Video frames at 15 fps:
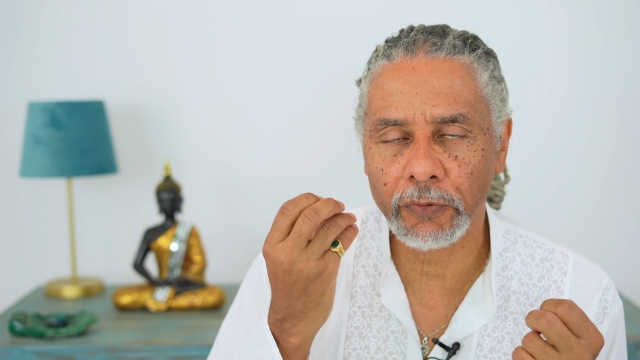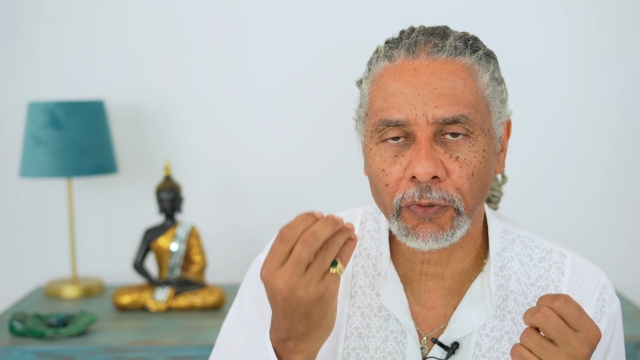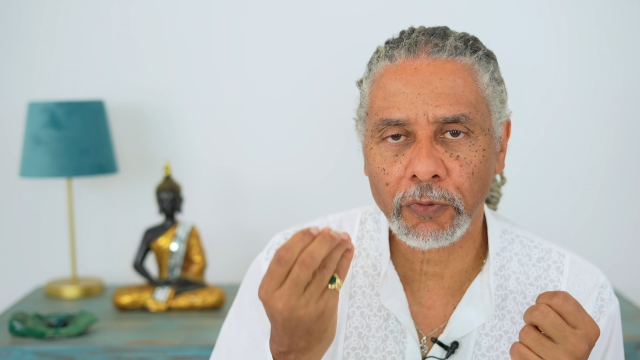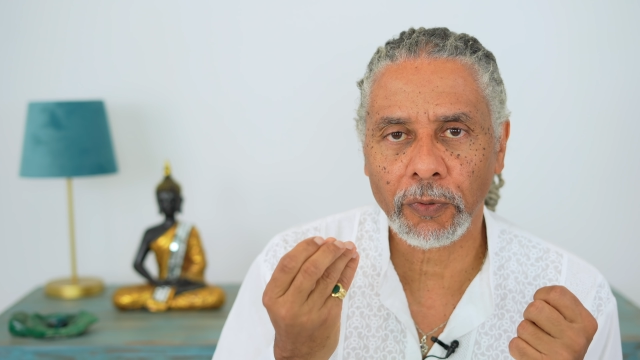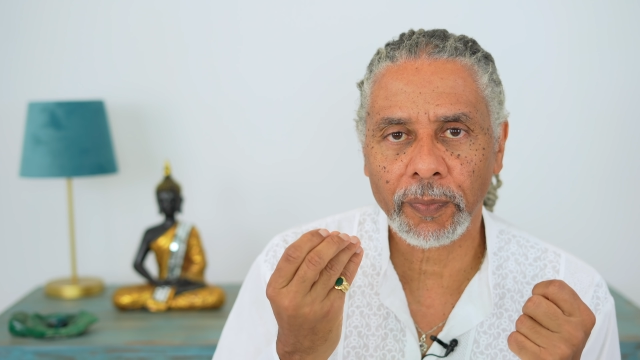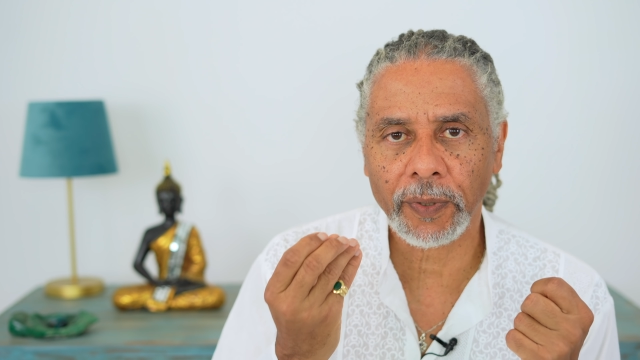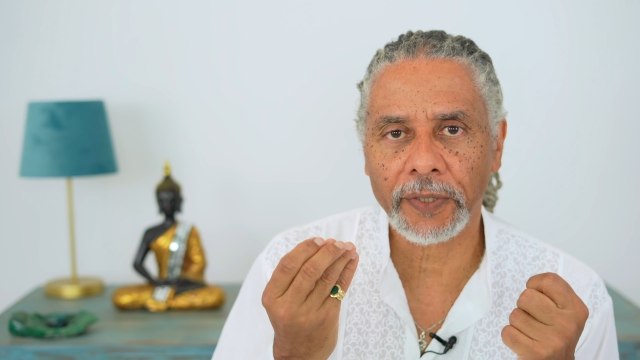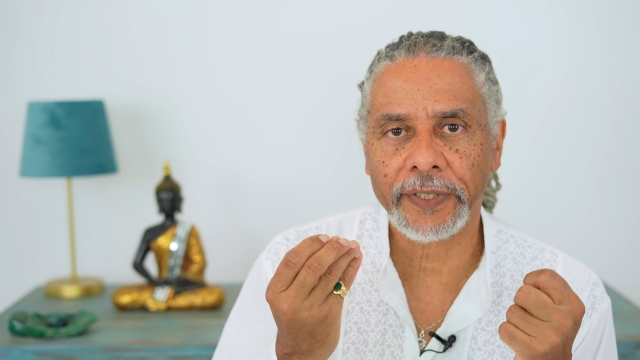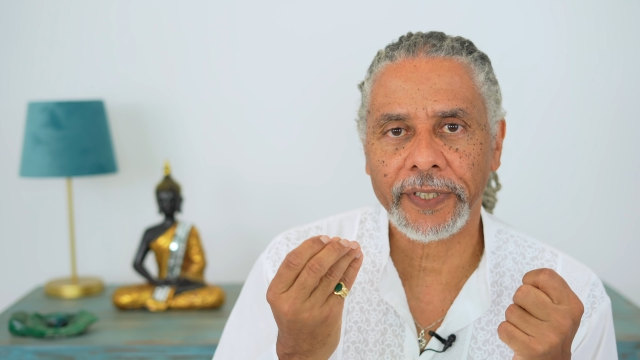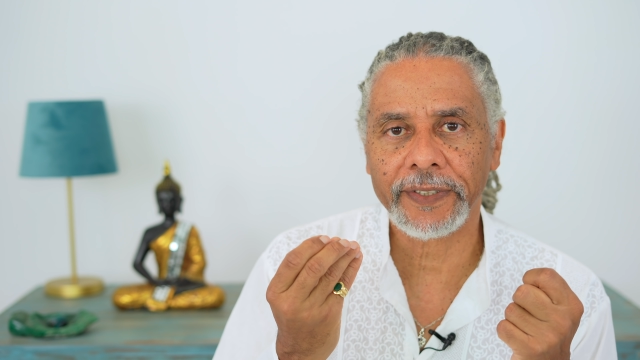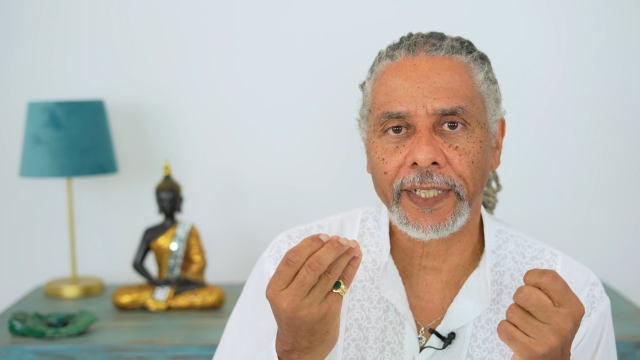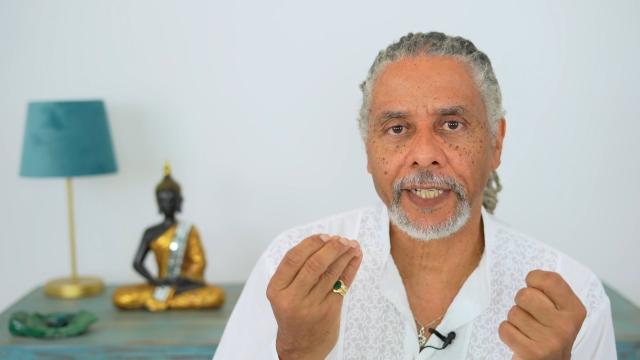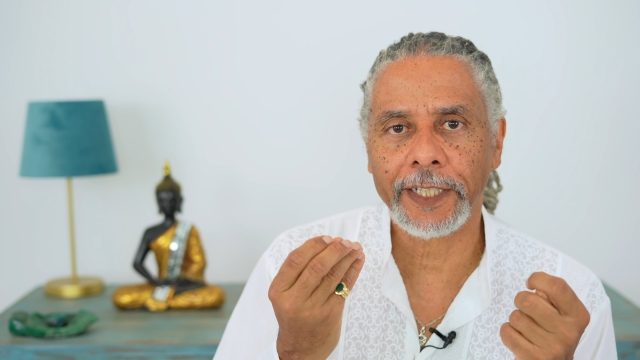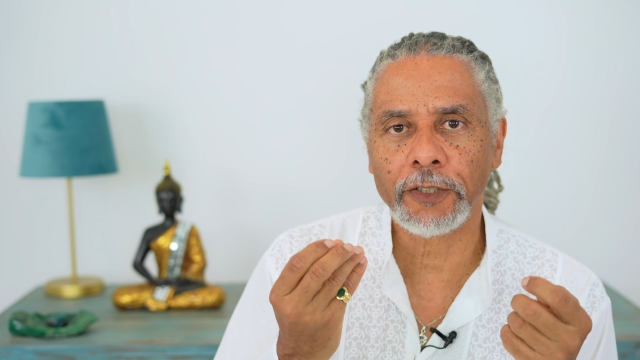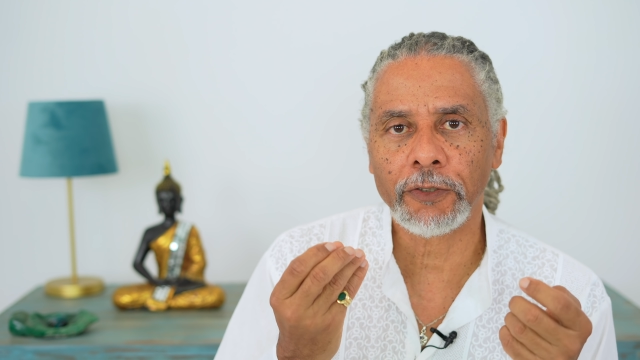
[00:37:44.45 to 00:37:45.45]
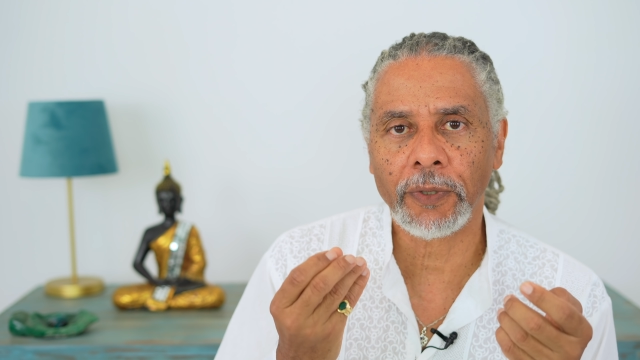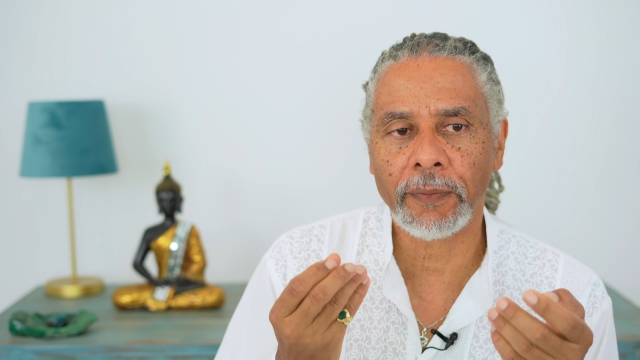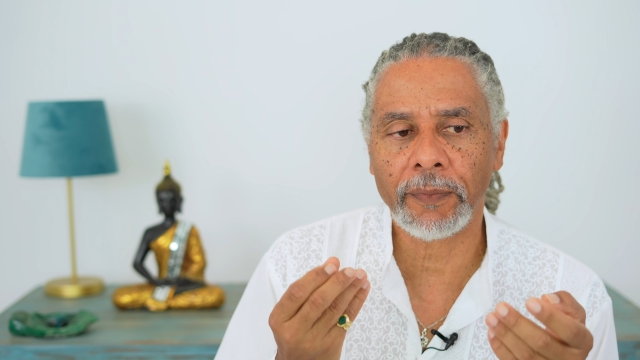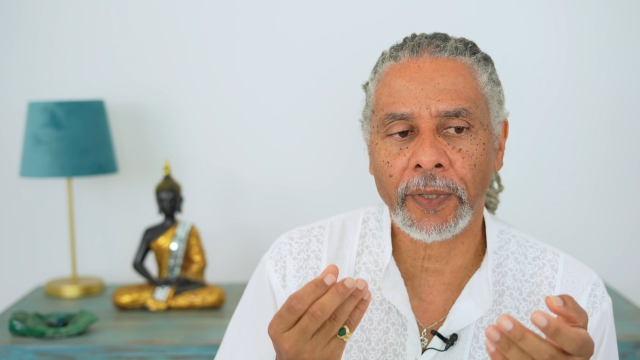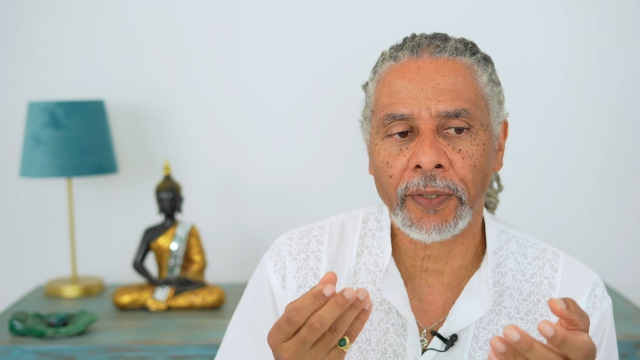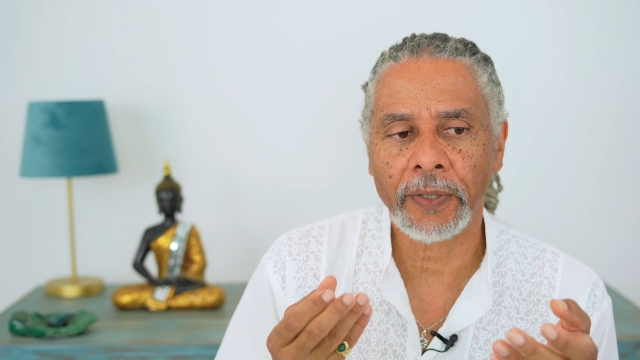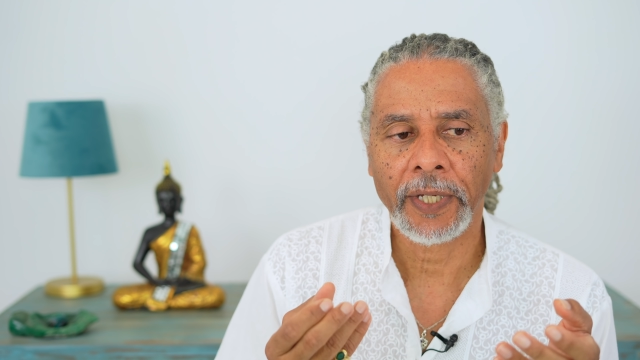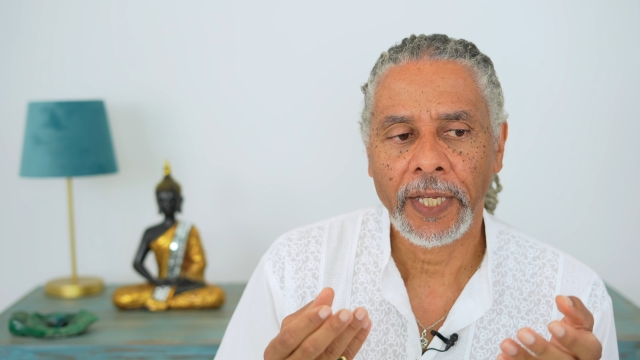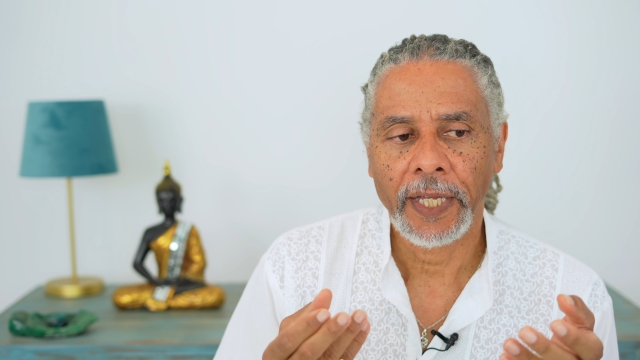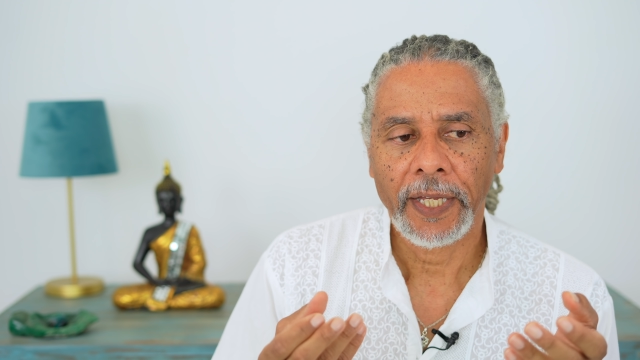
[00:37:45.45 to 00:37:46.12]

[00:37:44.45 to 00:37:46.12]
de comprendre intellectuellement,